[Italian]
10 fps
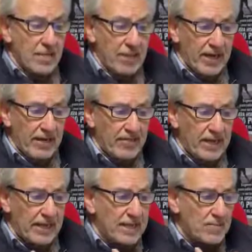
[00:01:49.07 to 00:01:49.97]
pare
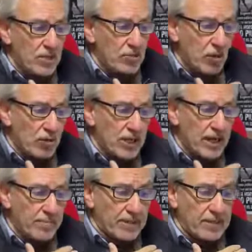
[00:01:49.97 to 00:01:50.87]
avere inibito ogni
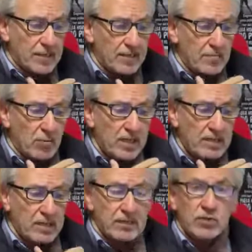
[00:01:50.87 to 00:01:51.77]
capacità di
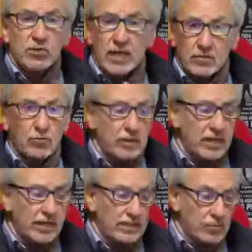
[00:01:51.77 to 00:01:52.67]
mobilitazione a tutte
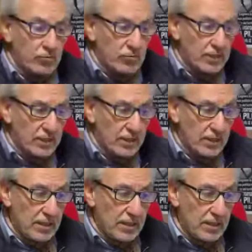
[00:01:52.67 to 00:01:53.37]
le latitudini.